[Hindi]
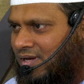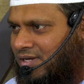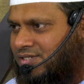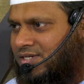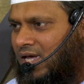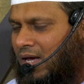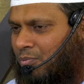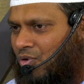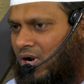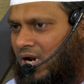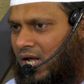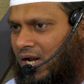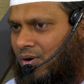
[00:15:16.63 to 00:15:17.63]
इस
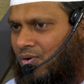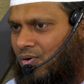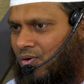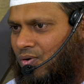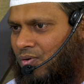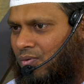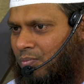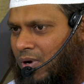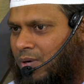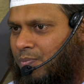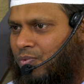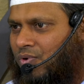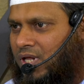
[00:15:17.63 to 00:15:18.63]
क़्यामल को
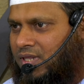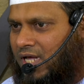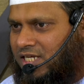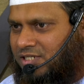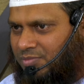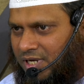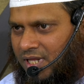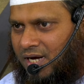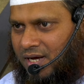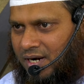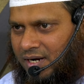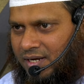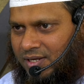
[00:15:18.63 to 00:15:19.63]
भरपूर अंदाज में अदा
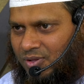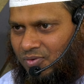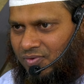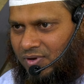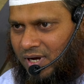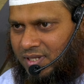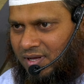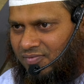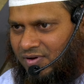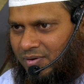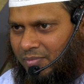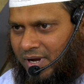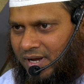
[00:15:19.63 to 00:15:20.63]
करने की तोफ़ी अता
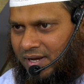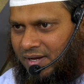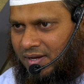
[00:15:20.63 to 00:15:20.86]
फरमाए